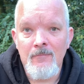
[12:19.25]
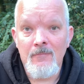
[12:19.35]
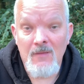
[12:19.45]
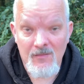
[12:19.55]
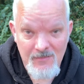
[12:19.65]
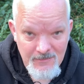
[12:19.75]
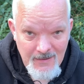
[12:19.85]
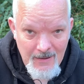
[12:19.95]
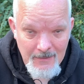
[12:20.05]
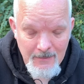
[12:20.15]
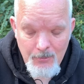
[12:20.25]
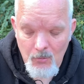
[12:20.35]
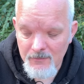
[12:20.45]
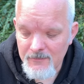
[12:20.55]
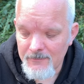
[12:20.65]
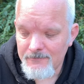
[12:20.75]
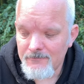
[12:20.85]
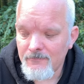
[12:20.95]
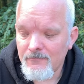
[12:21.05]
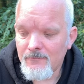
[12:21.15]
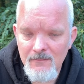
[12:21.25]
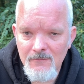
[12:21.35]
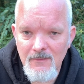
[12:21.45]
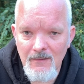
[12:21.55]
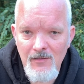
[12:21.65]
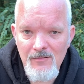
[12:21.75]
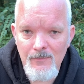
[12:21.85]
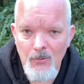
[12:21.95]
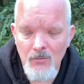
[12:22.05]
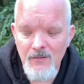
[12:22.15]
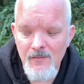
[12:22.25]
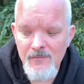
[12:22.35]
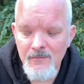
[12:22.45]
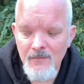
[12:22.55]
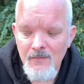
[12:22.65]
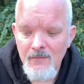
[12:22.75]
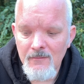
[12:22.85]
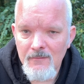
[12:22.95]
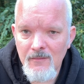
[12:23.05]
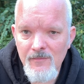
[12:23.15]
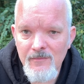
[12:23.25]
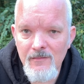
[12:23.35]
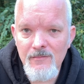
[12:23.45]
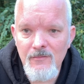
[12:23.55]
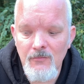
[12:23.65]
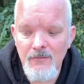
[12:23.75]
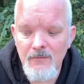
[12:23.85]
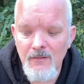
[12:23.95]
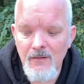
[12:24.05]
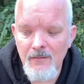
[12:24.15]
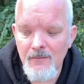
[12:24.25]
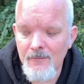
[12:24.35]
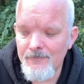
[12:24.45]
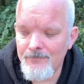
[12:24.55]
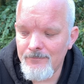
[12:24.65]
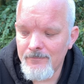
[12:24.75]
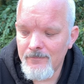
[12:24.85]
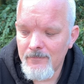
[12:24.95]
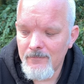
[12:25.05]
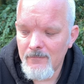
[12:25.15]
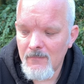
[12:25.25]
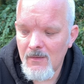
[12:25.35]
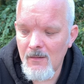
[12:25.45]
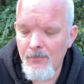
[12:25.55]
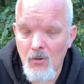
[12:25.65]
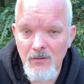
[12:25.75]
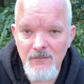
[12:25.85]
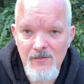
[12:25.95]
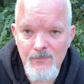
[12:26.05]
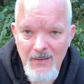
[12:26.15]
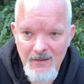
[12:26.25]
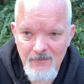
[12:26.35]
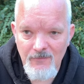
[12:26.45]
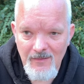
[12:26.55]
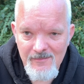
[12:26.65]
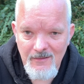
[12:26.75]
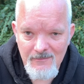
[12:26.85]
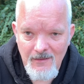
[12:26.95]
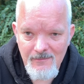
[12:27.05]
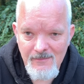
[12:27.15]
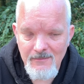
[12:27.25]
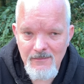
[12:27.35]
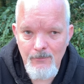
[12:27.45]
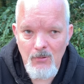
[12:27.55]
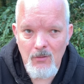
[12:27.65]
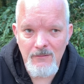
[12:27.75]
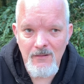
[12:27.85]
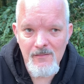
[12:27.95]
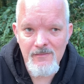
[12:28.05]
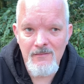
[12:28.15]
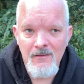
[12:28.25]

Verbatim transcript: Das ist der eine Punkt. Der nächste Punkt ist, dass sich so ein ähm, gebrochenes Becken, wenn es denn tatsächlich gebrochen ist,